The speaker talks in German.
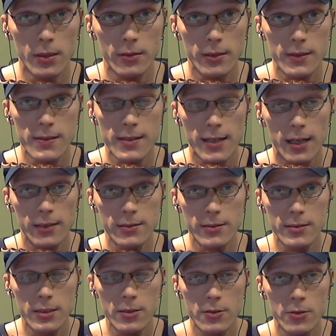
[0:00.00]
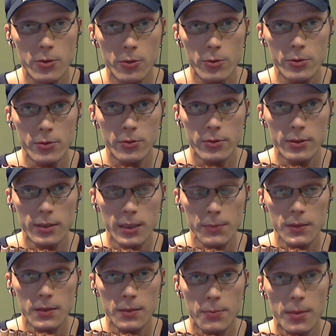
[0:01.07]
Jetzt haltet ihr den Ton und
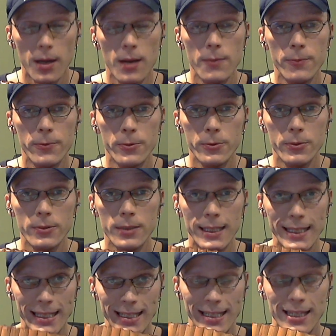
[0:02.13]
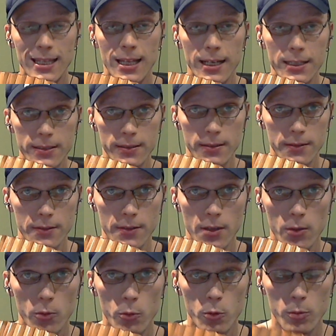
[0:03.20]
kippt die Palmfütte leicht nach
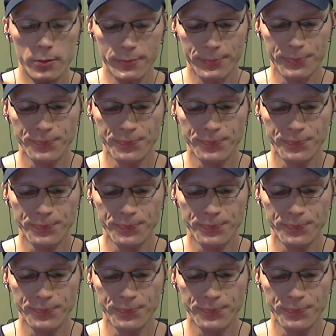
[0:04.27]
oben.